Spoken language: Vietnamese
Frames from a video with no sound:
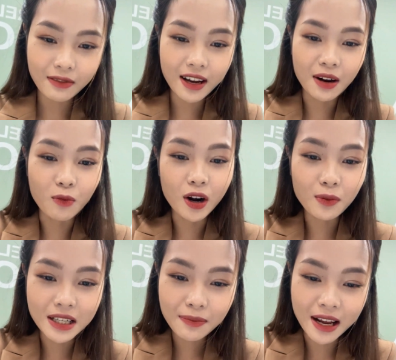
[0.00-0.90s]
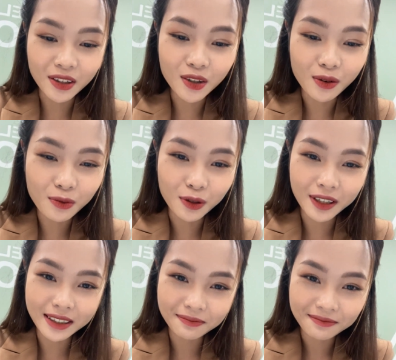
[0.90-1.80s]
Như vậy là mùa đông sắp đến rồi đúng không quý
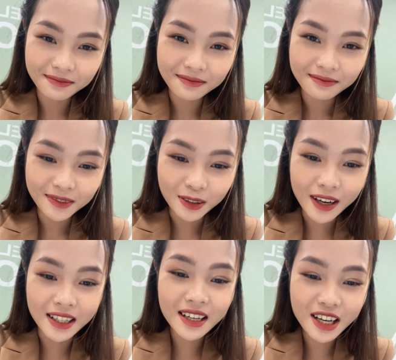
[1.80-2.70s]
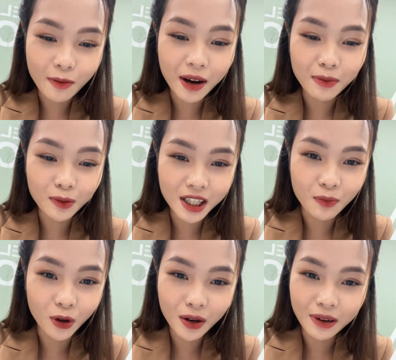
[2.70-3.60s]
vị? Có vẻ rất nhiều bạn mong
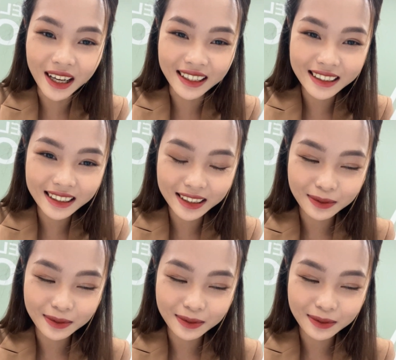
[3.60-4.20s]
chờ mùa đông đến.